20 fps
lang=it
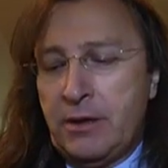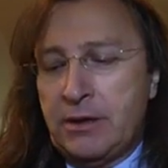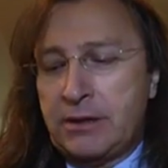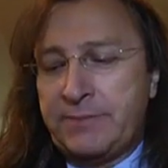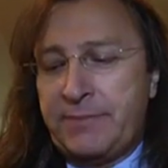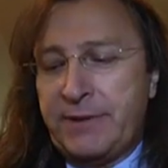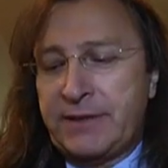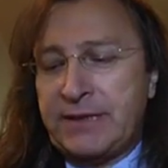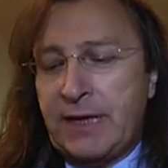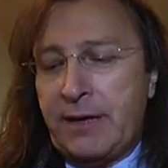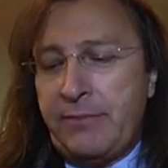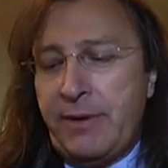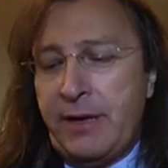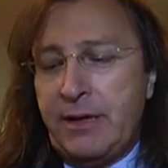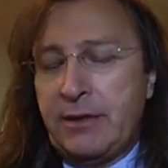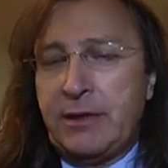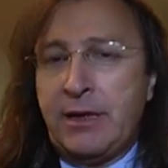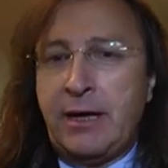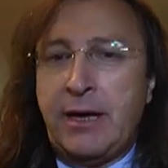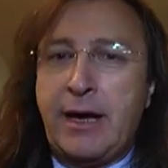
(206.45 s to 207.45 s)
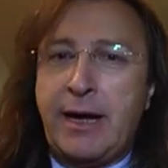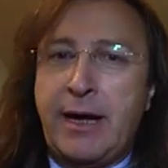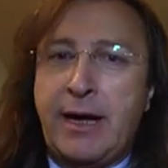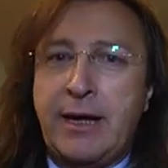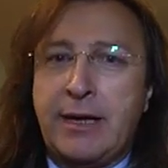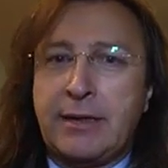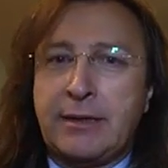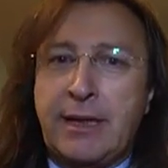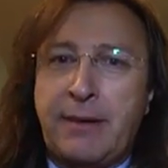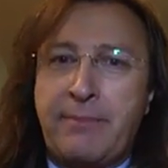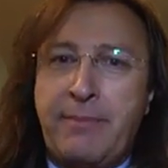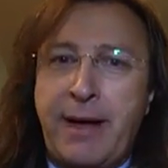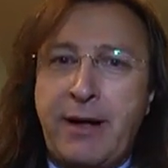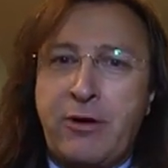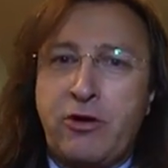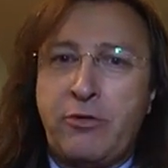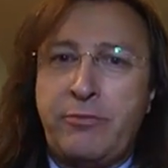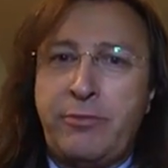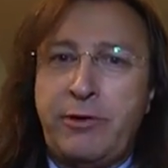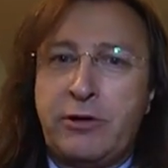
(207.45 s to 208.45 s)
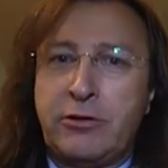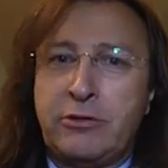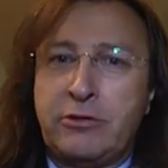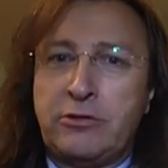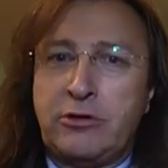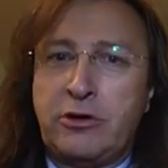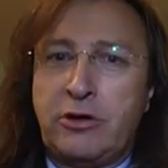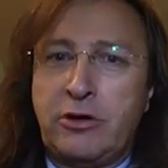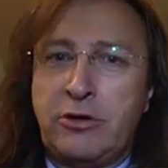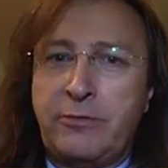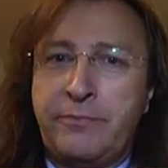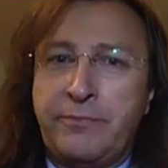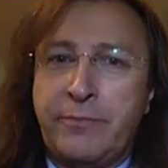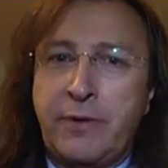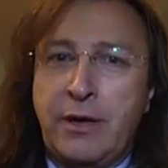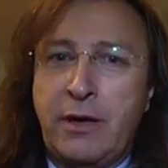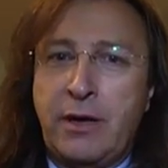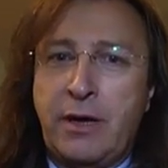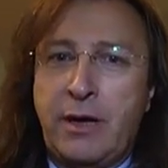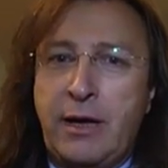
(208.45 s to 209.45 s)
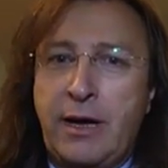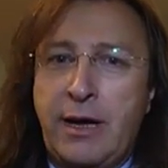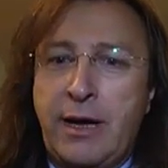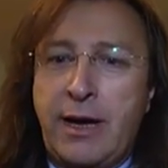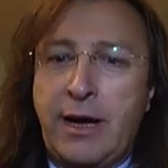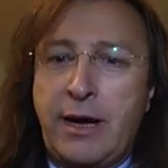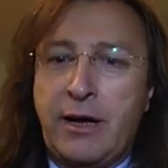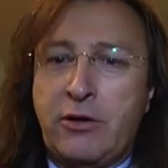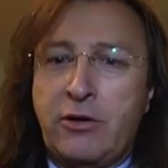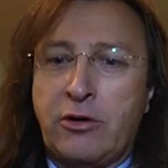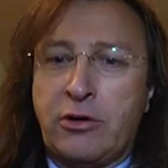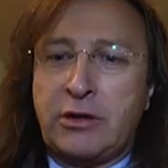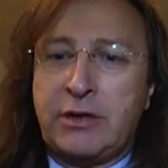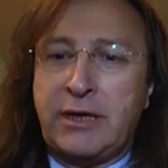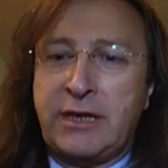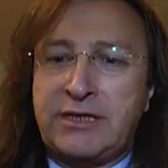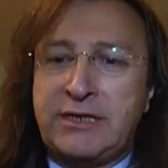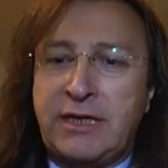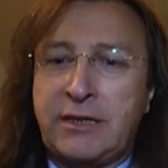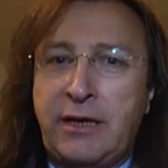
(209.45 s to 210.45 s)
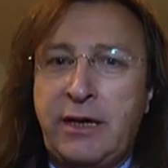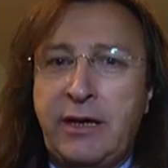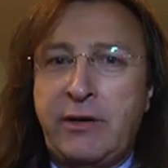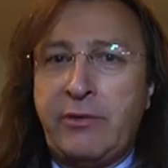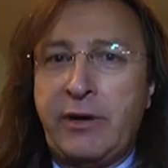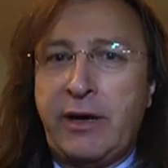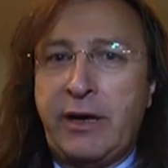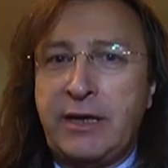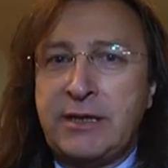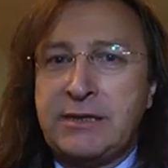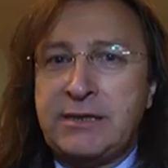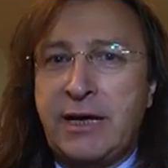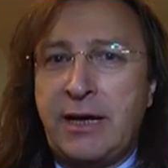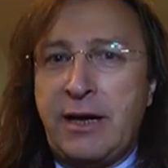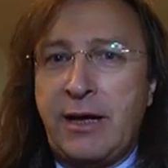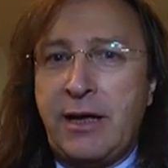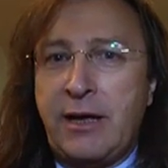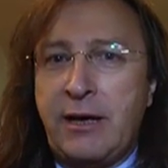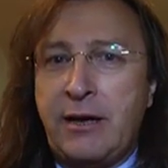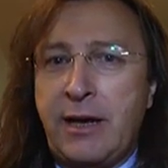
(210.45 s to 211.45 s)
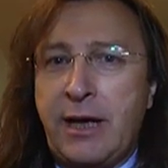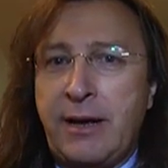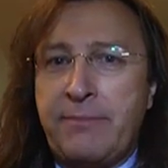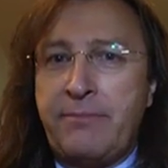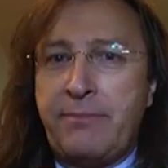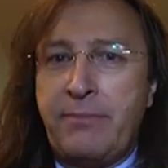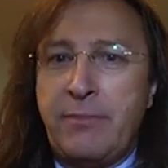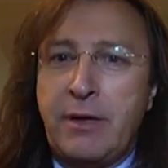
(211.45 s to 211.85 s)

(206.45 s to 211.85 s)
specialmente a tabacco biondo e a corteccia di liquirizia, la, la,